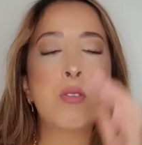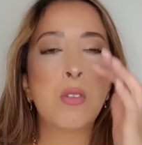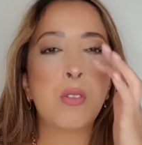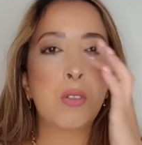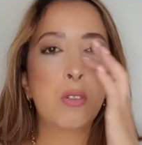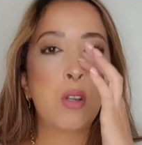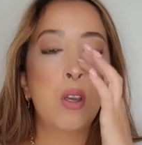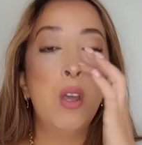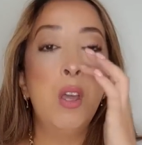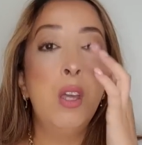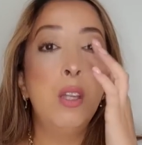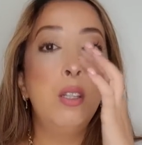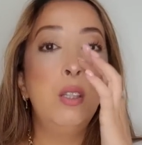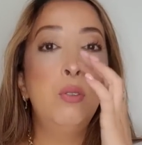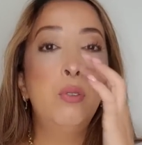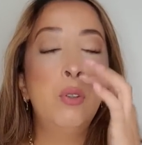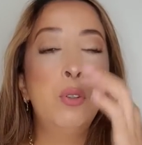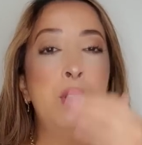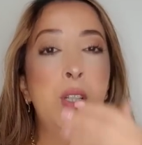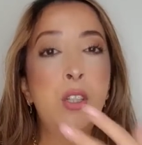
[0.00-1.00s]
Donc ils
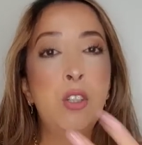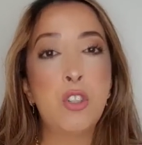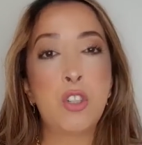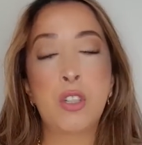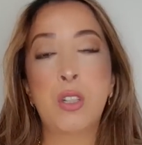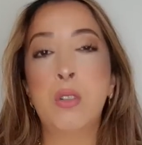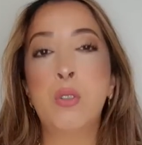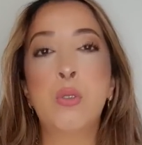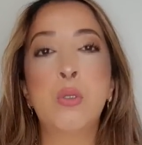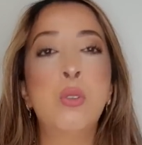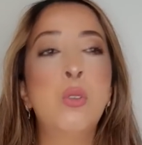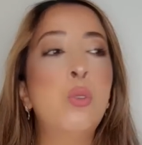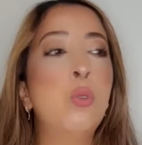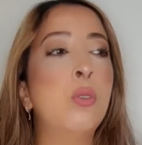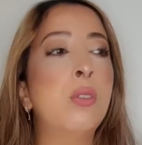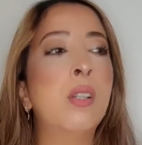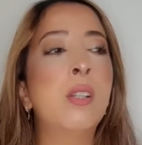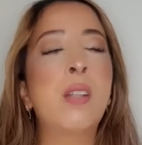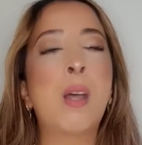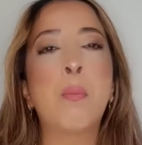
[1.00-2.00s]
venaient chez eux, tu
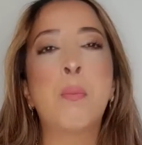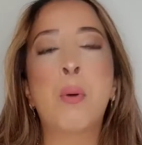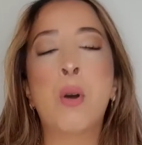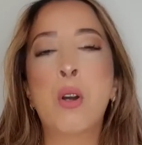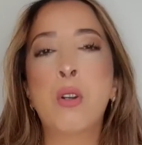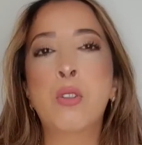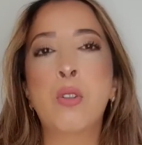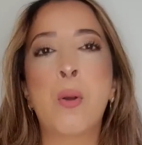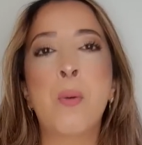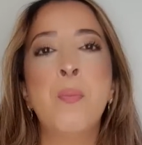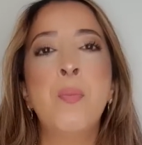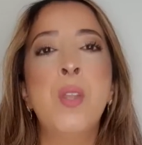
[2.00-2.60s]
sais, t'apportes